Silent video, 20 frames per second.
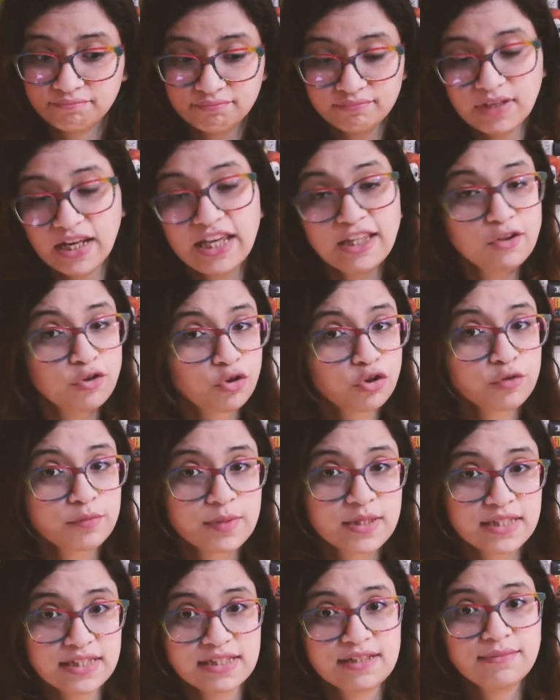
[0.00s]
لقيت كتب
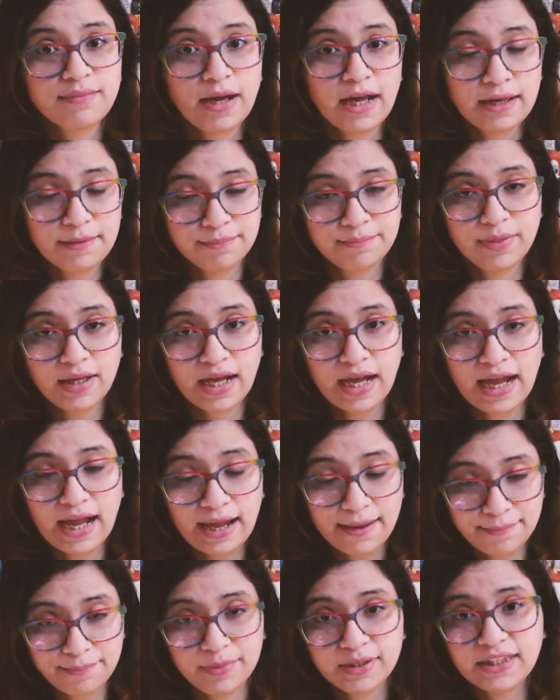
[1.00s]
كتير بحب
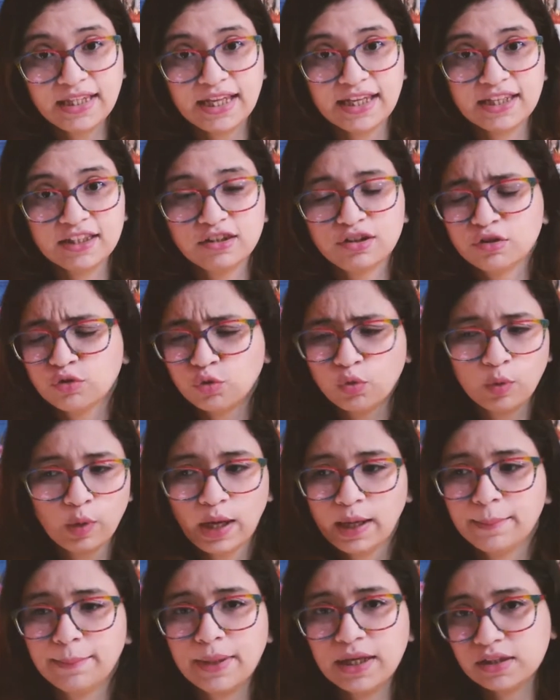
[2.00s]
حبيتها جدا
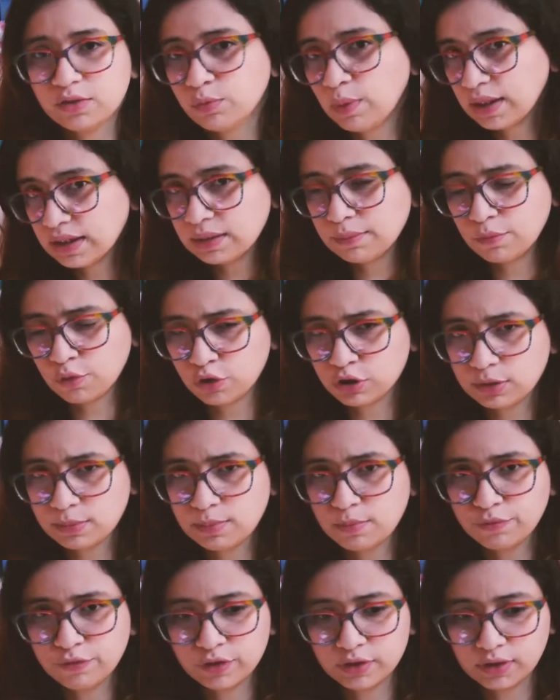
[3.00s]
وبقت واحدة من الكتب
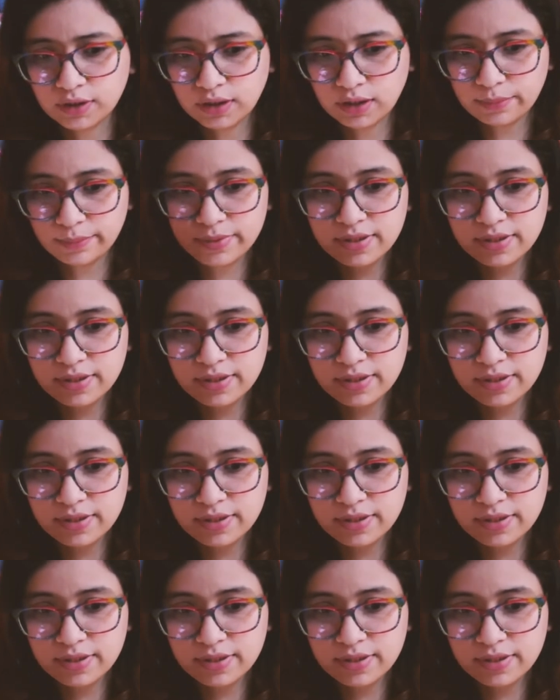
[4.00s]
المفضلة